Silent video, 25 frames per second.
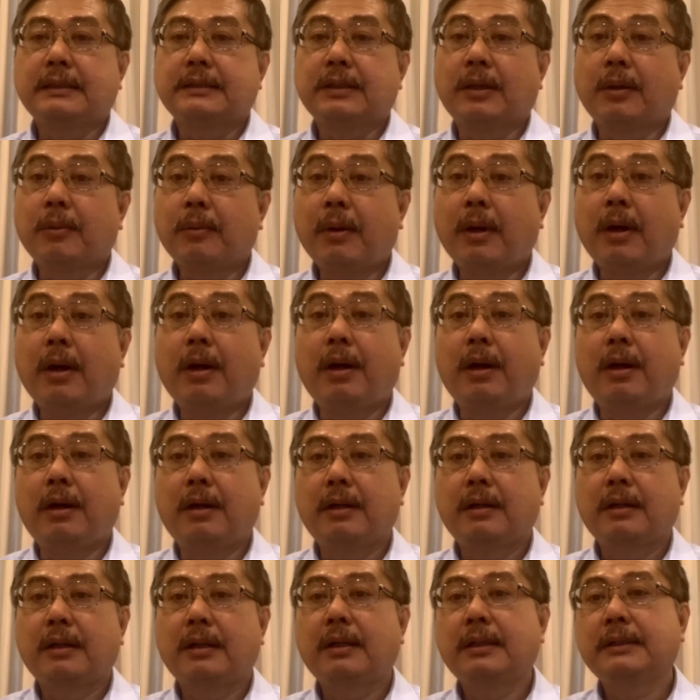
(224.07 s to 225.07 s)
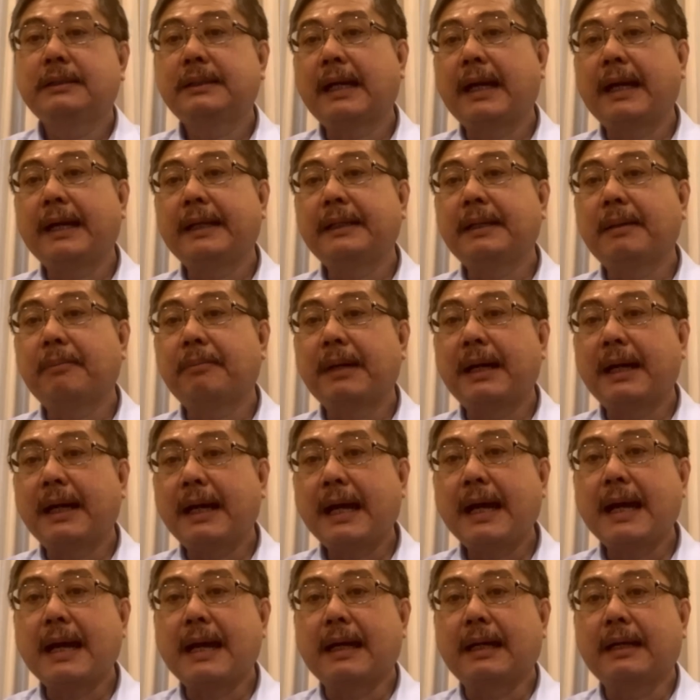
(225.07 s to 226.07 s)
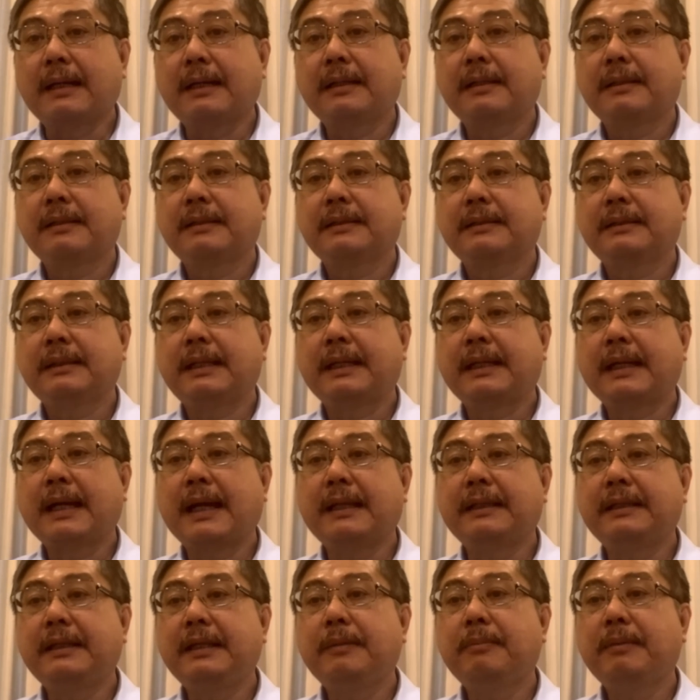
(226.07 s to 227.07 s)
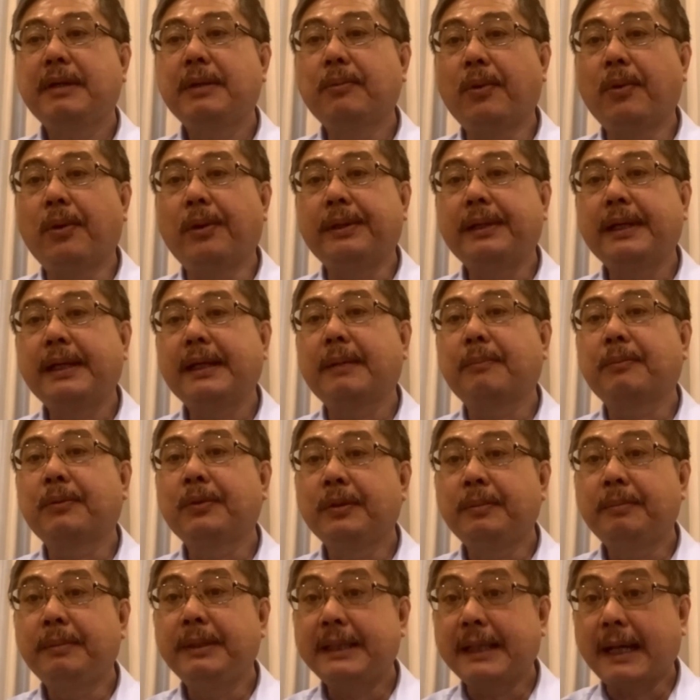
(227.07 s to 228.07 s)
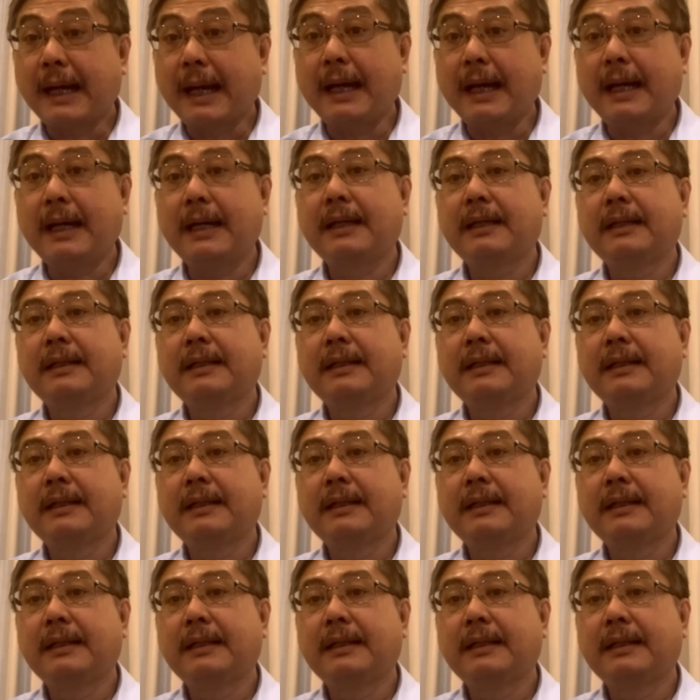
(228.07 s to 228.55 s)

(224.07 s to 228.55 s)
สวก็ใช้นำมาอ้างในการที่ไม่โหวตให้กับคุณพิธา